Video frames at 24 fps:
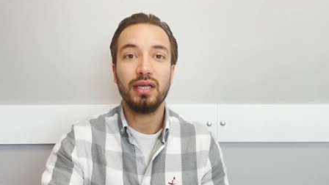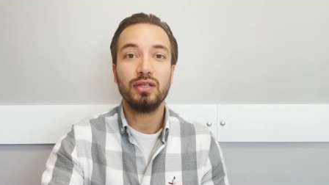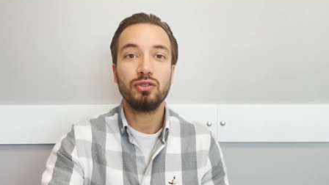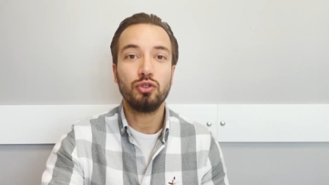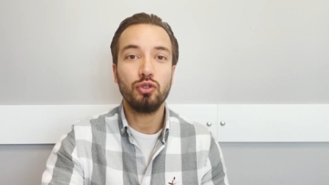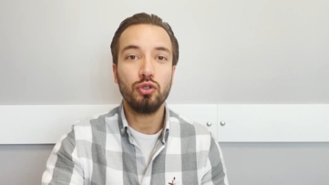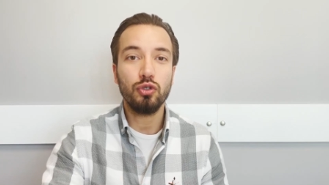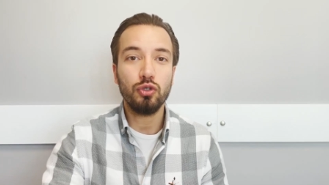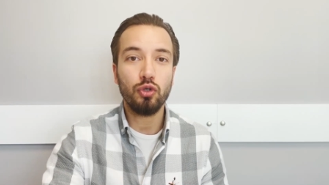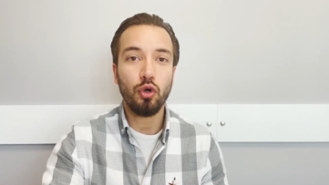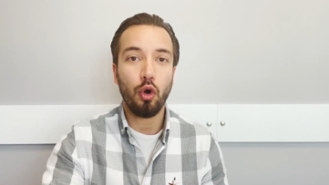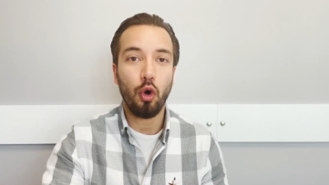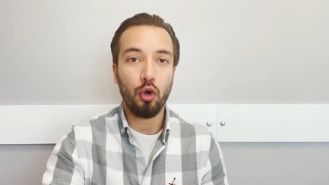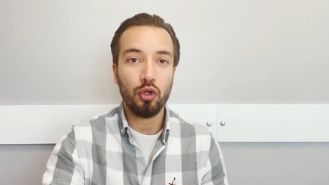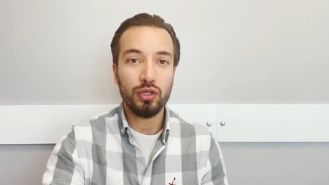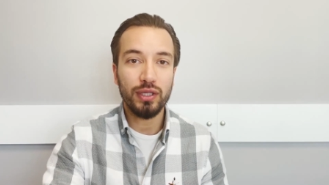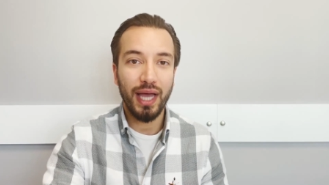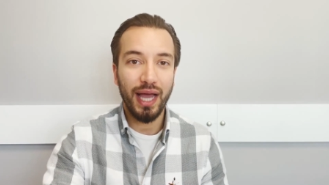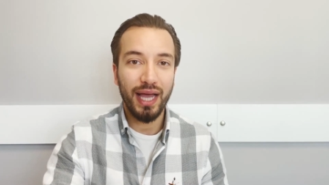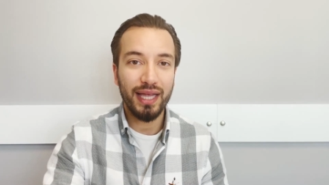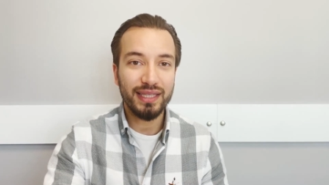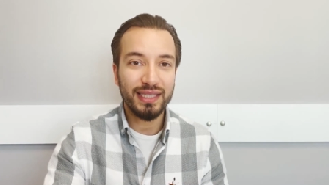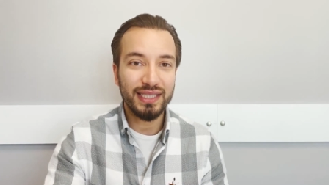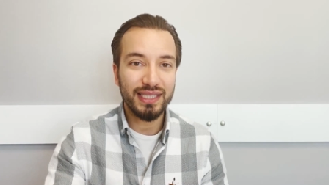Çünkü
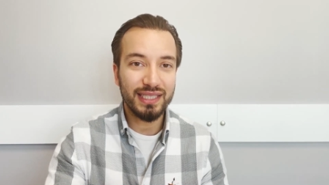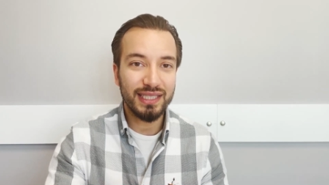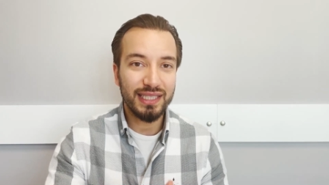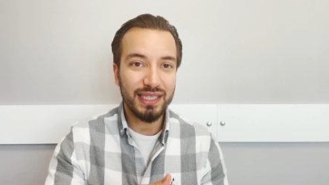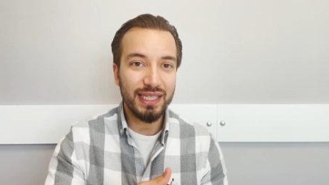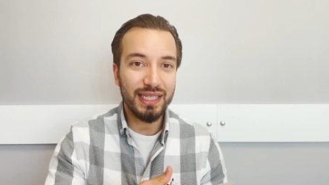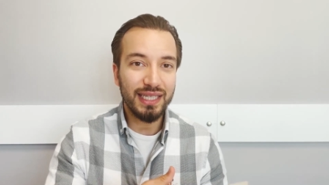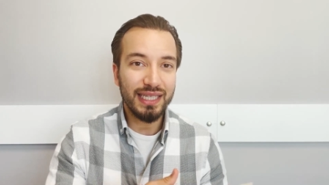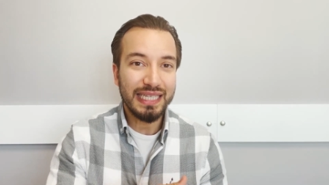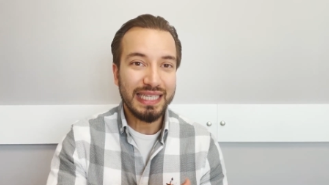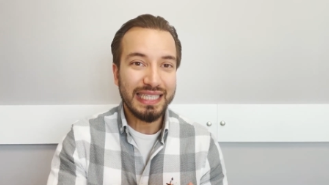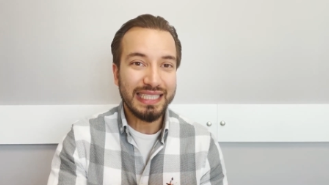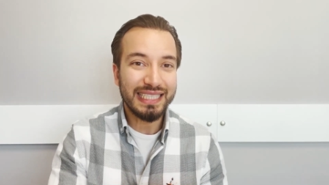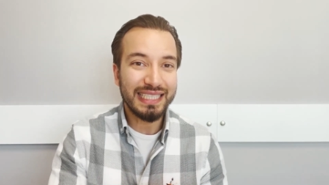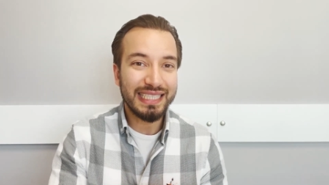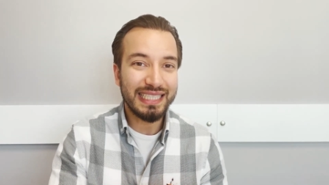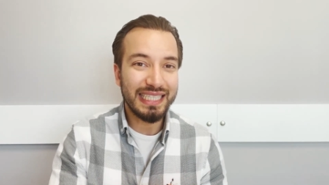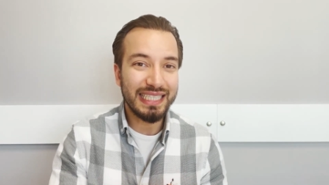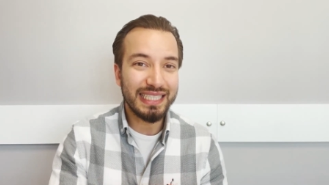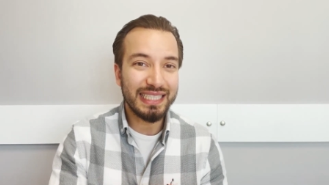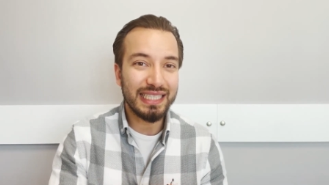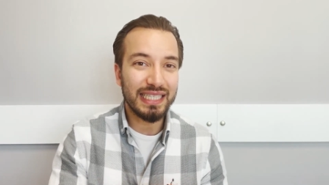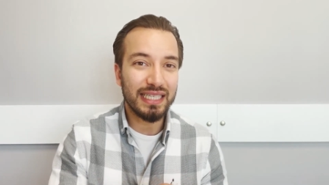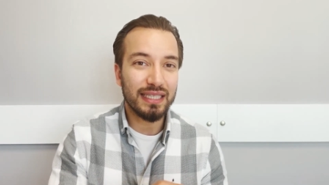odağınızı
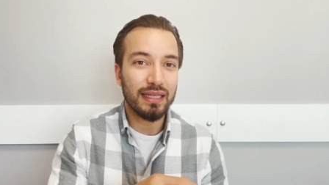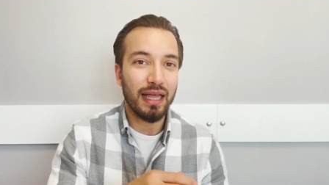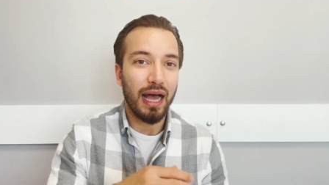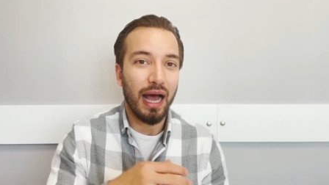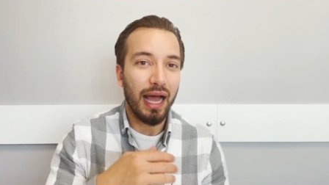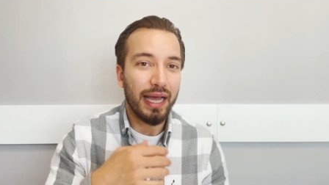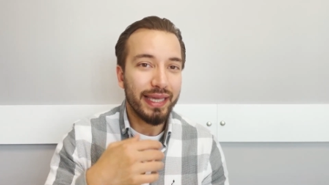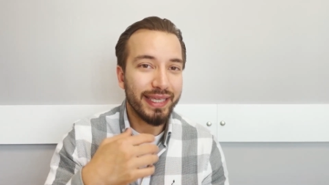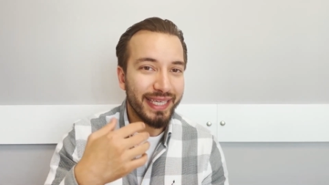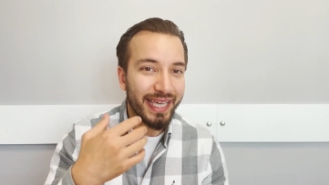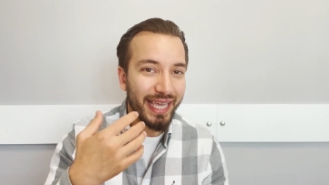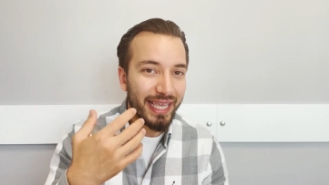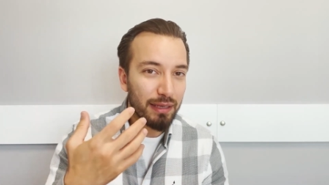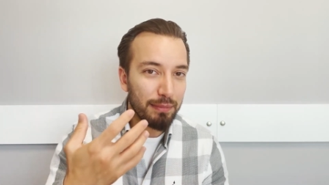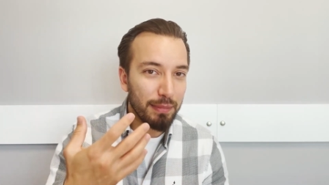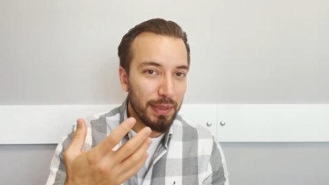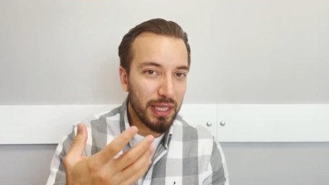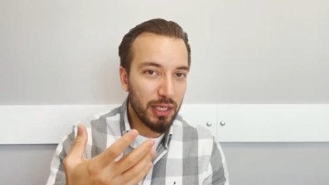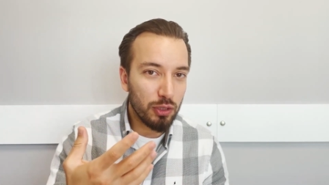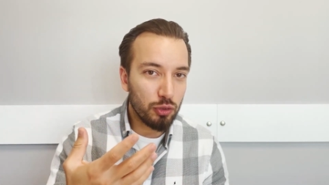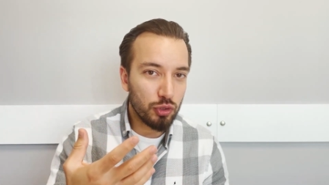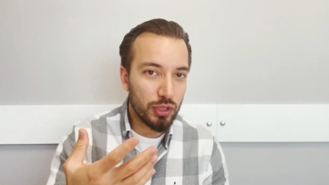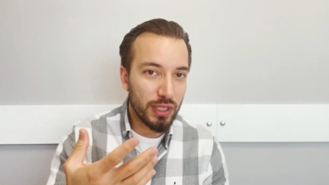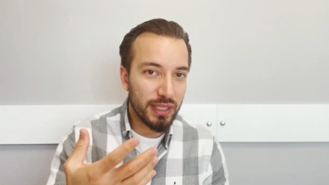sizin
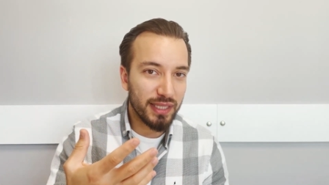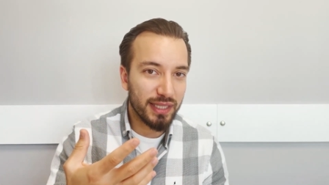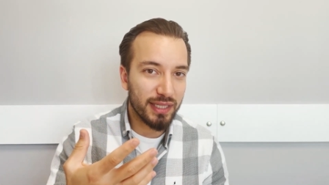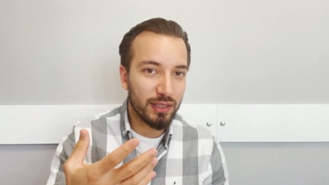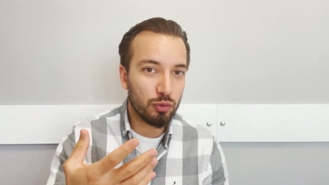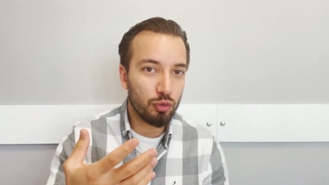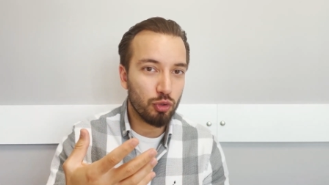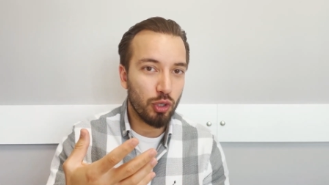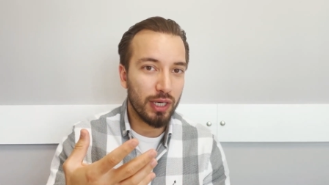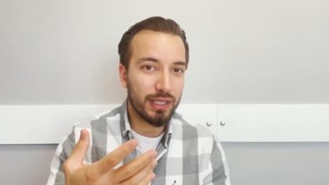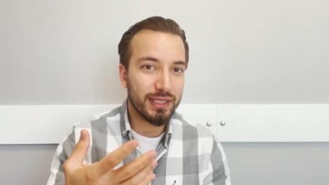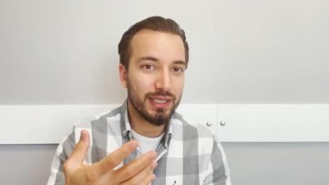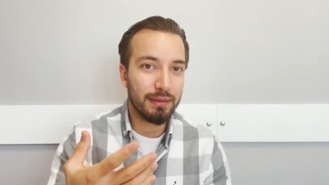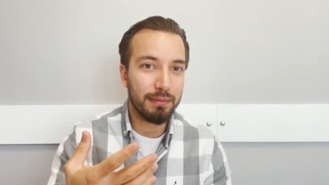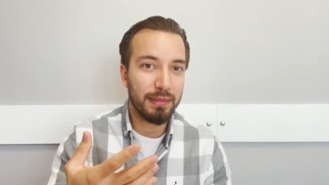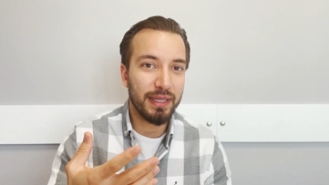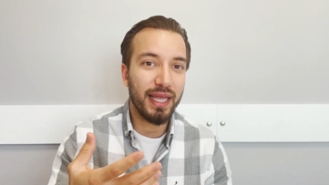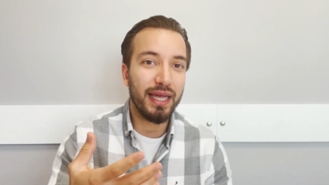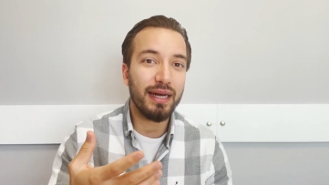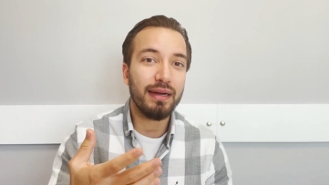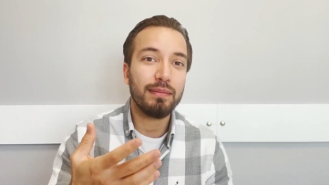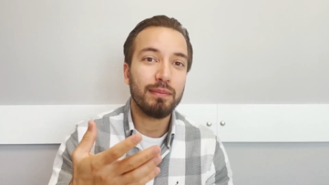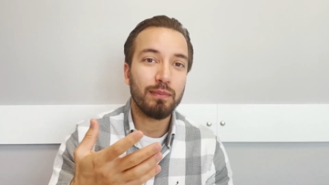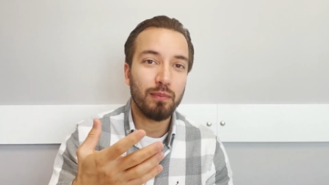kelimeler üzerindeki
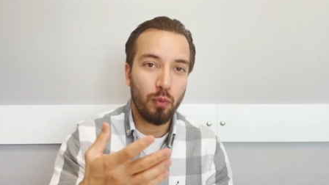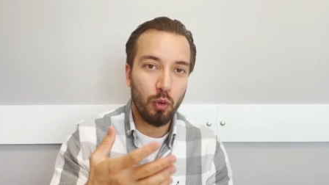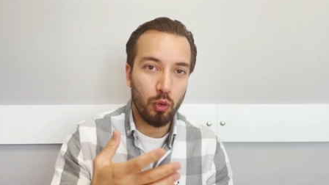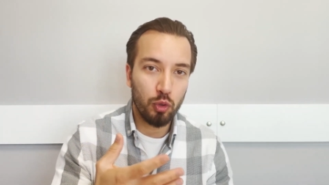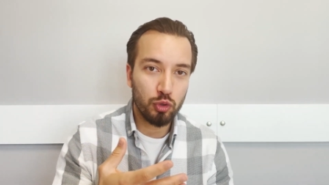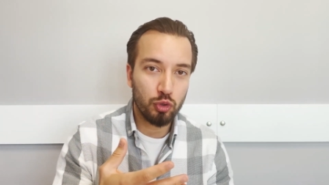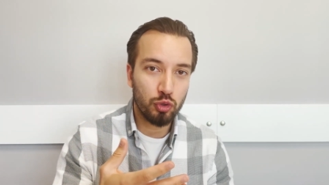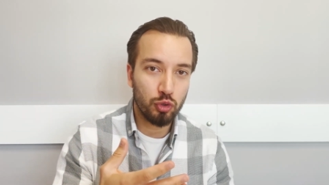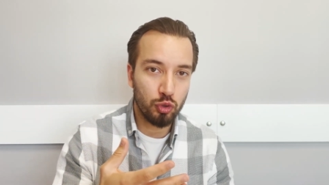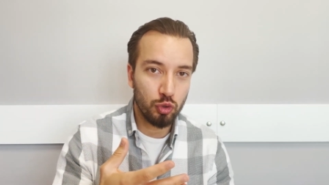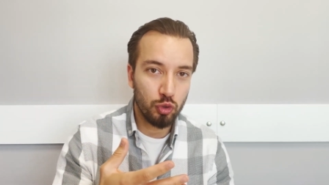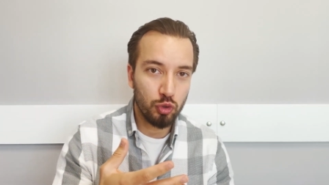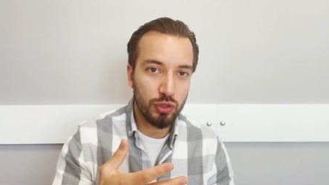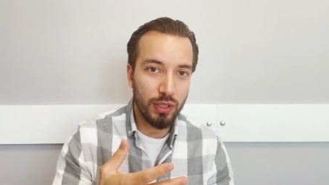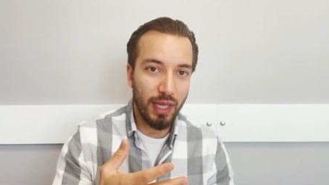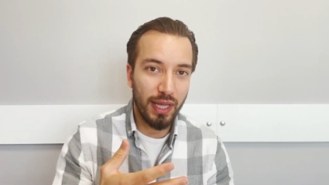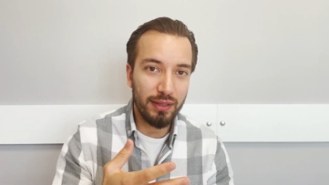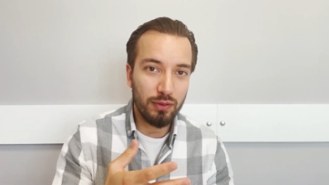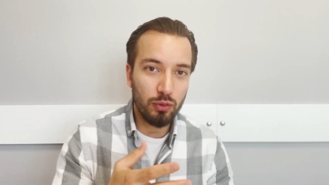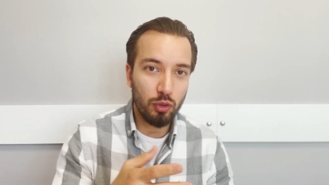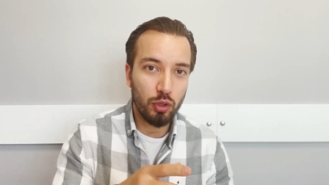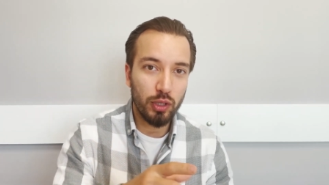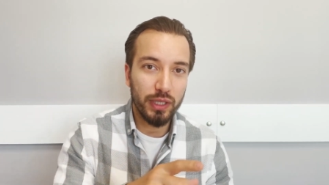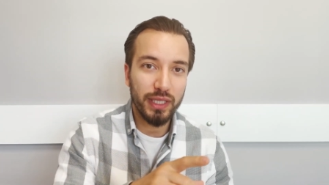duraksamalar
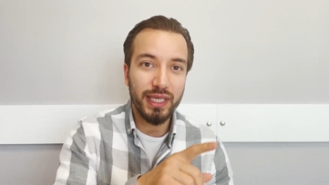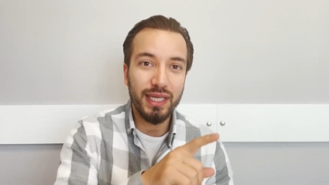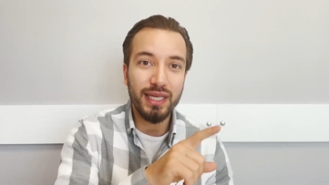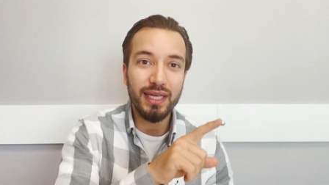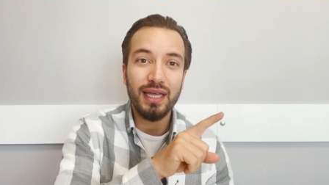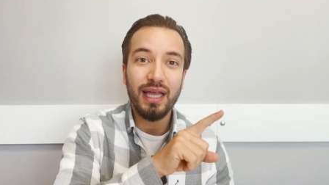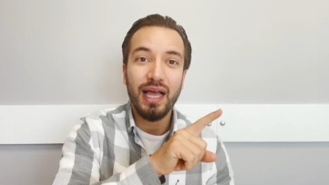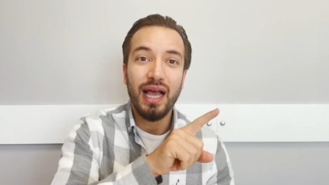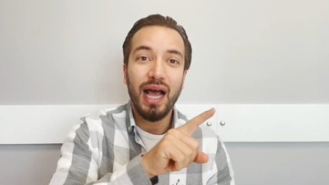bozduğundan dolayı